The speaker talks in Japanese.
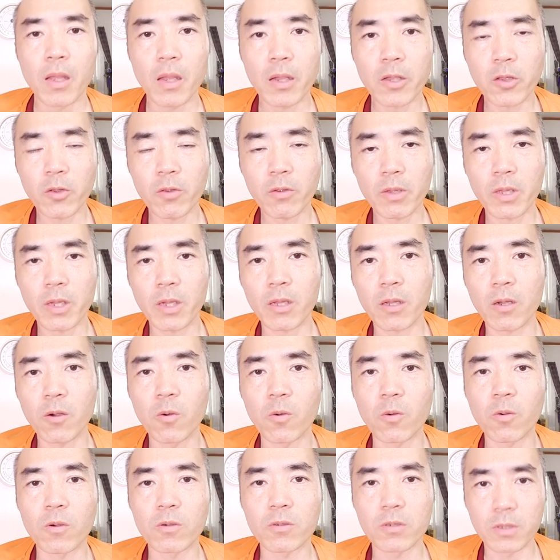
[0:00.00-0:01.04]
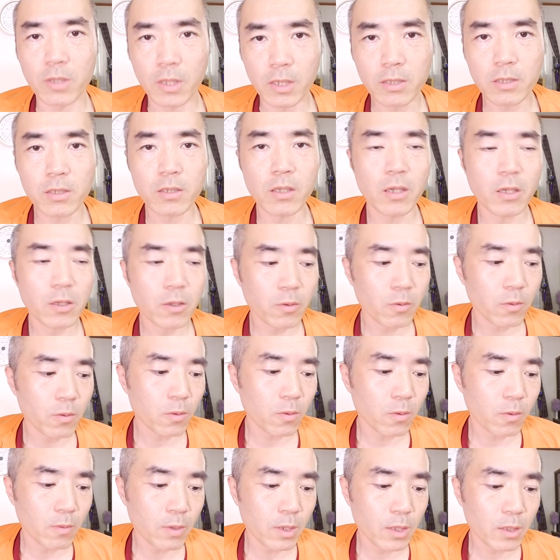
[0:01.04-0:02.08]
え今日の結果報告です
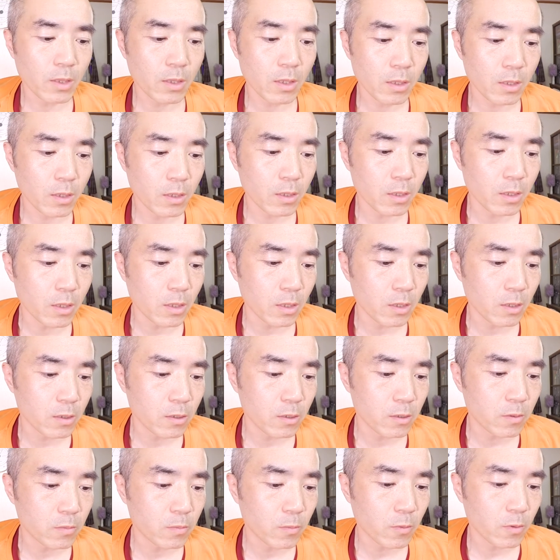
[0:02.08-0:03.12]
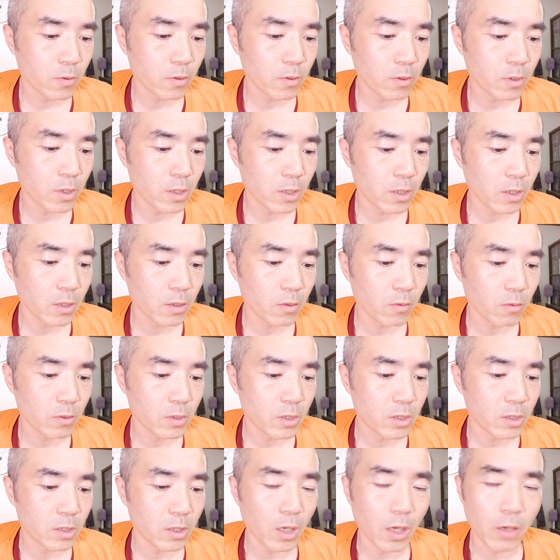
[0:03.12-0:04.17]
今日は天気曇りの
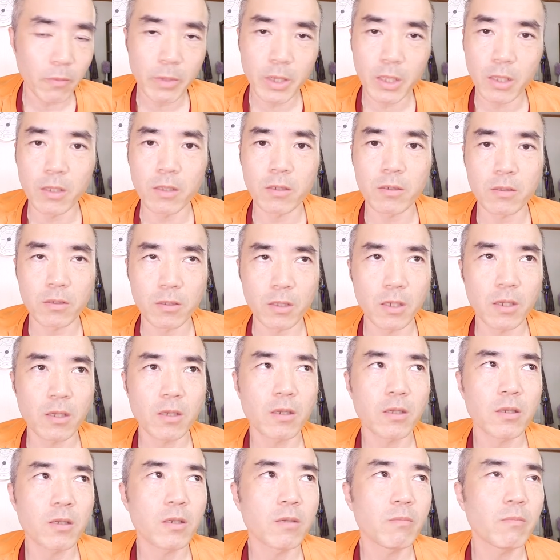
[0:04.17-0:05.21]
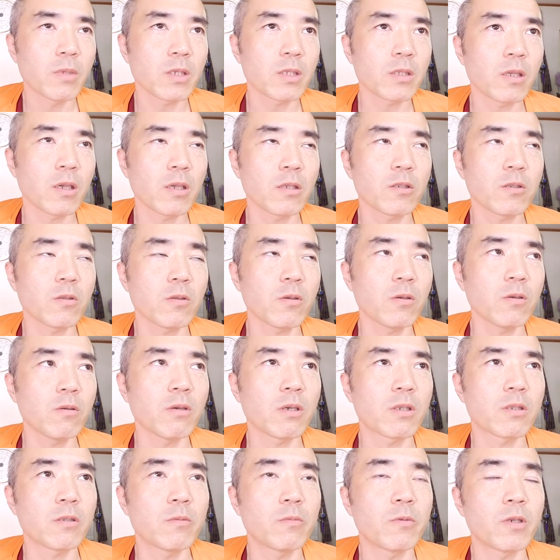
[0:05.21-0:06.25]
ち雨ですねまあ、最初の方
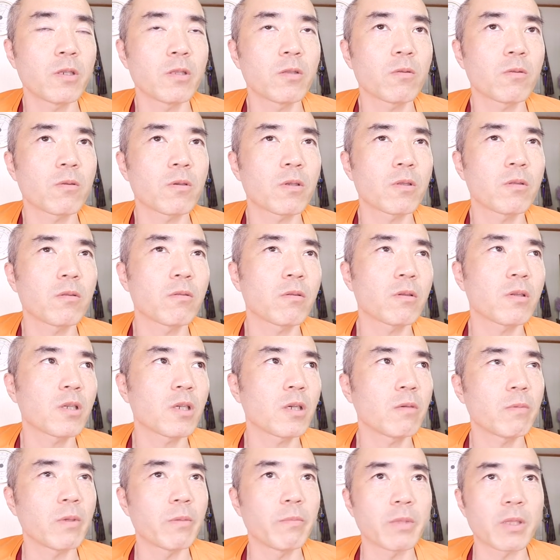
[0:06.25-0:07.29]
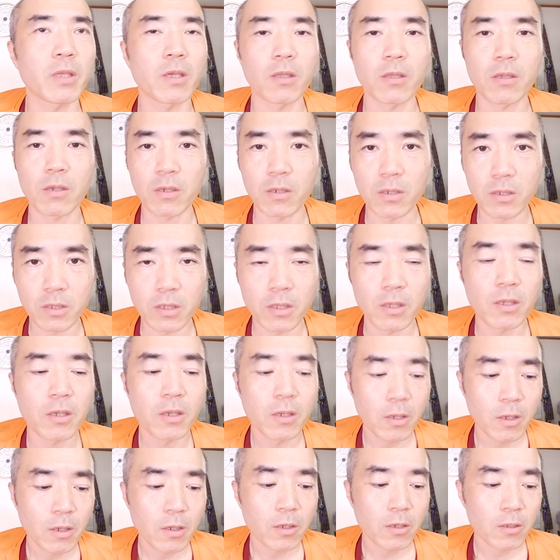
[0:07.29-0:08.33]
は曇り時々雨みたいな感じで、
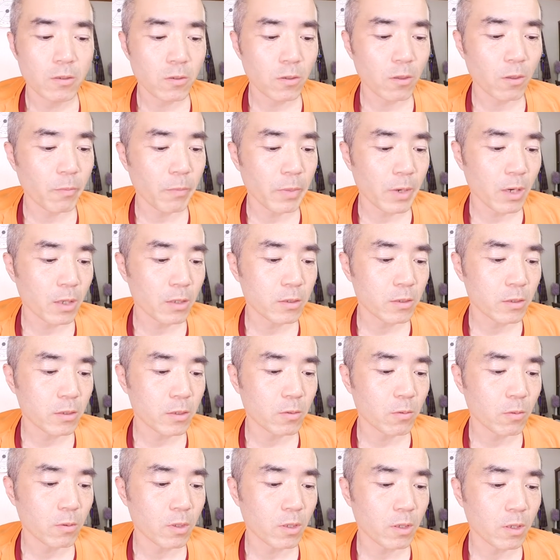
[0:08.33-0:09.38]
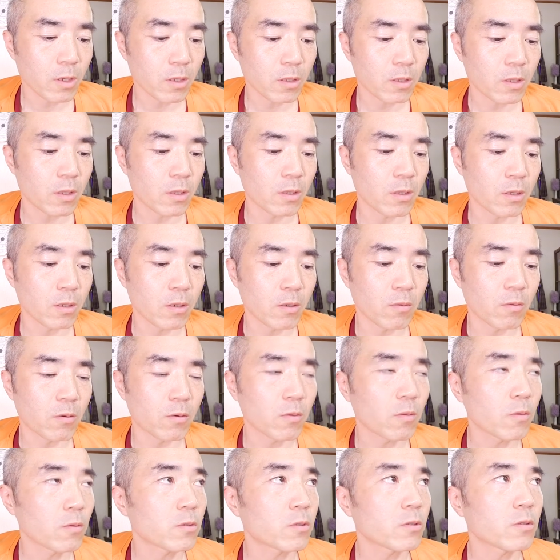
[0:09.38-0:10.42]
ちょっとパラつく時があったんだけど、
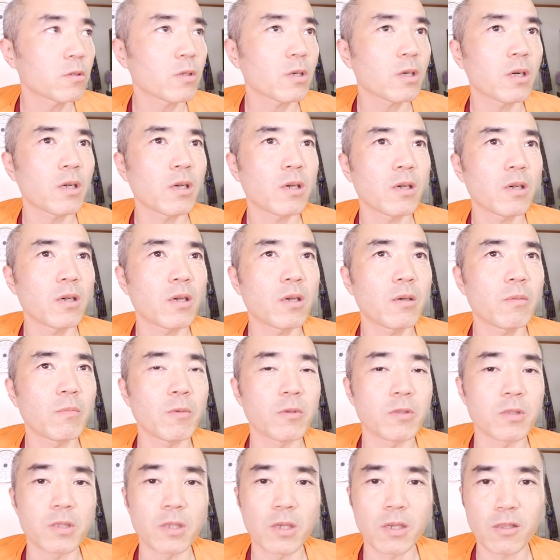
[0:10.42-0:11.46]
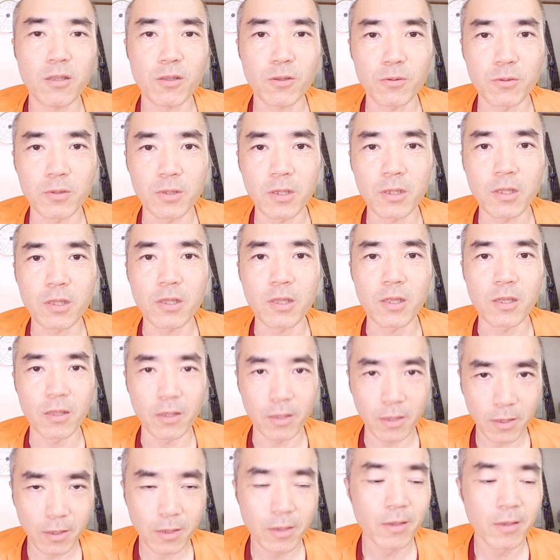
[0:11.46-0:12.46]
途中からもうザーッと降ってきたね。